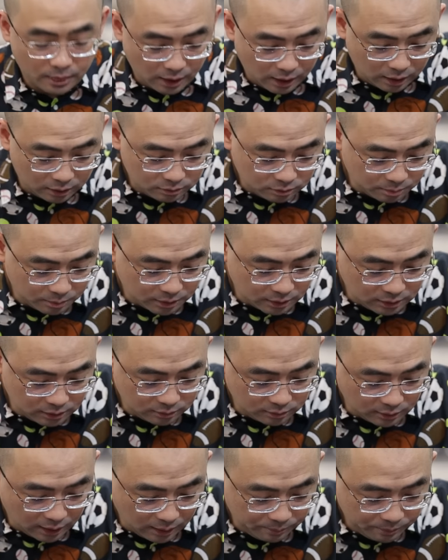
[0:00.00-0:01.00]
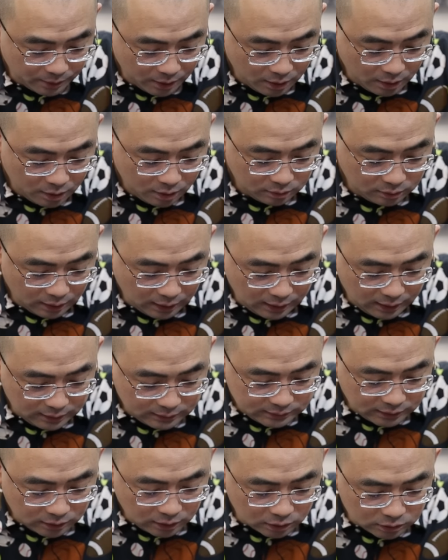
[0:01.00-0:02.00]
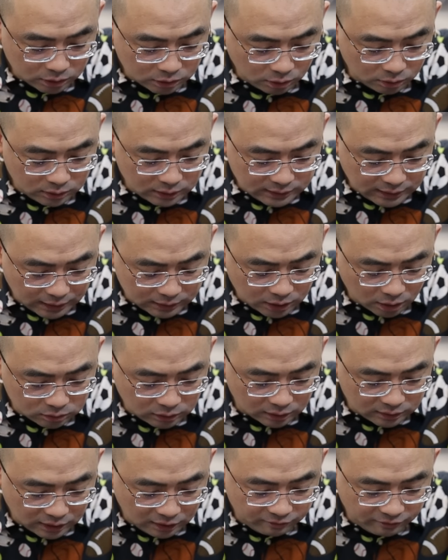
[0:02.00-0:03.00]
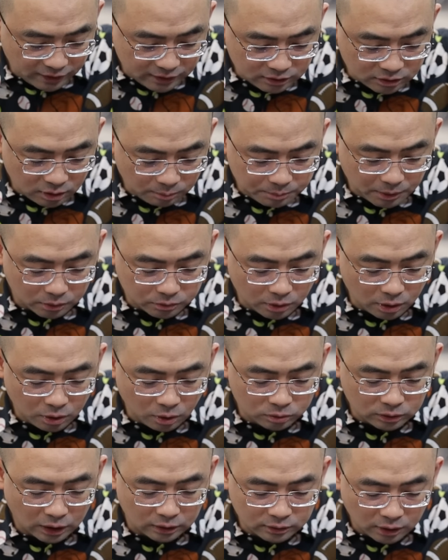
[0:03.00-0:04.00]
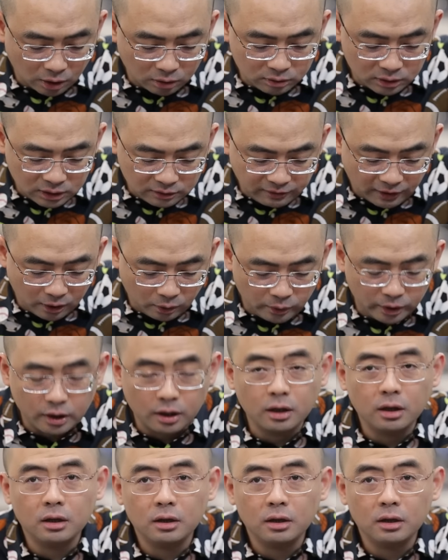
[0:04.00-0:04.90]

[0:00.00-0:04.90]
啊，这么个意思啊。那香港特首李家超呢，在完成表决后呢，到立法会